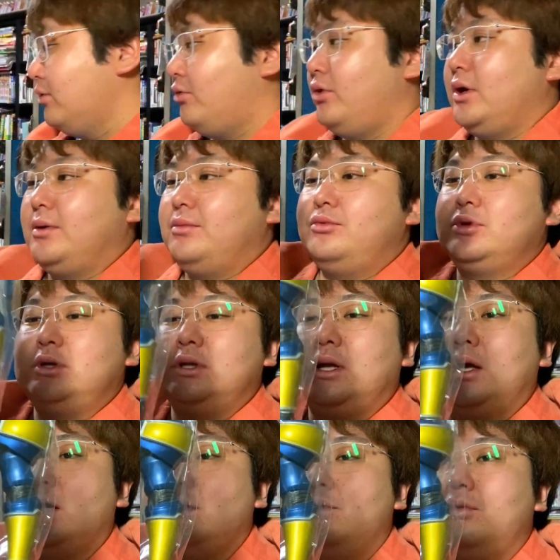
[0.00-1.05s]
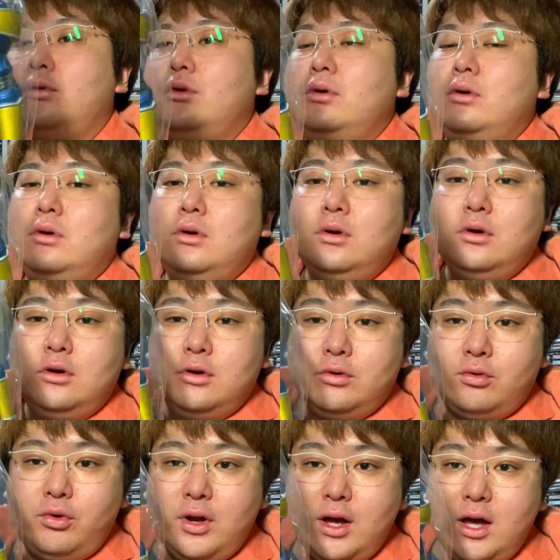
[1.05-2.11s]
これが武器ないけど。
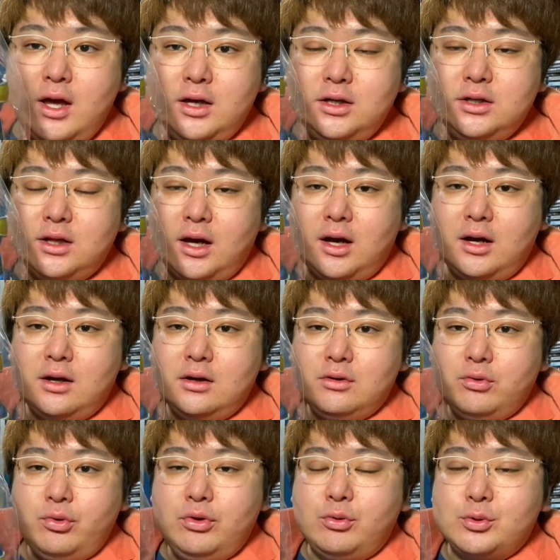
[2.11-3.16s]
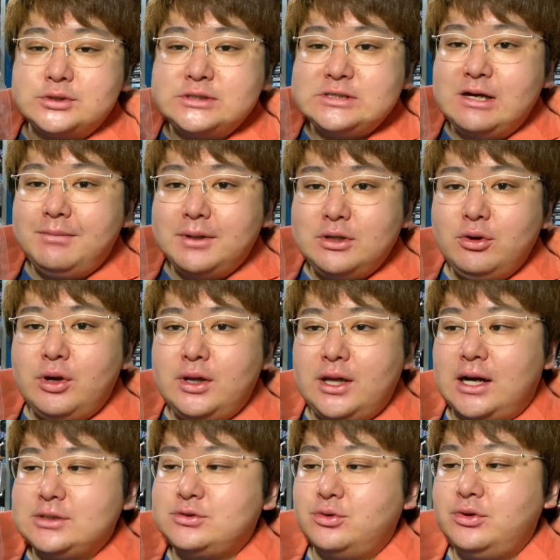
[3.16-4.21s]
これ、いいな。これ、お砂場とかで
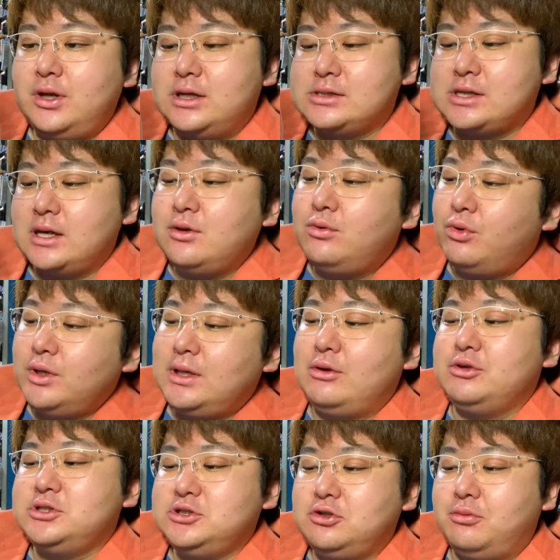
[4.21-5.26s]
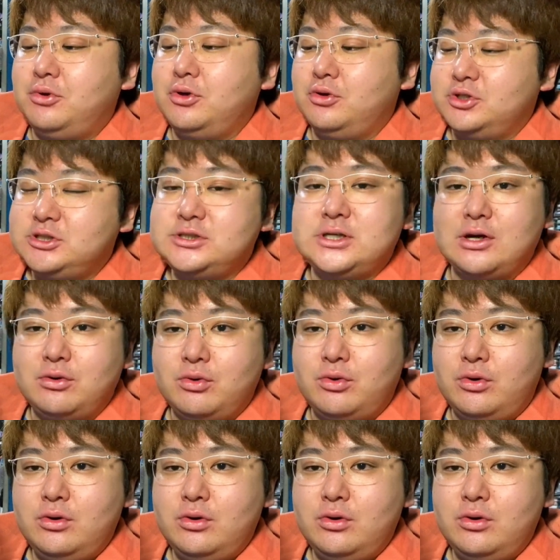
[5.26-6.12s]
遊んだら最高に楽しいと思うよ。ちっちゃい子。こ